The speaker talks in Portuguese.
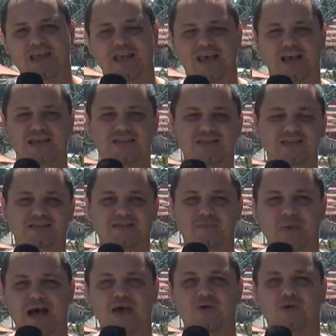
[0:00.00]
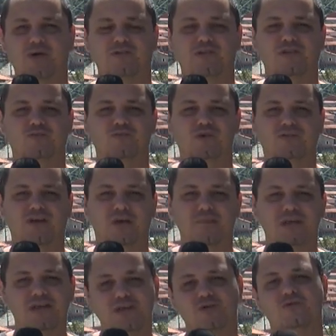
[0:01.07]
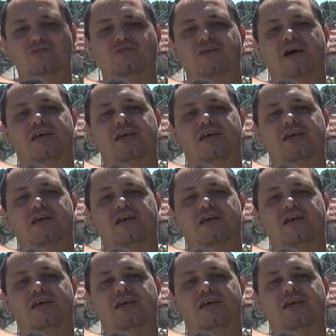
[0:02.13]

É aqui nesse bairro que eu tenho os meus amigos,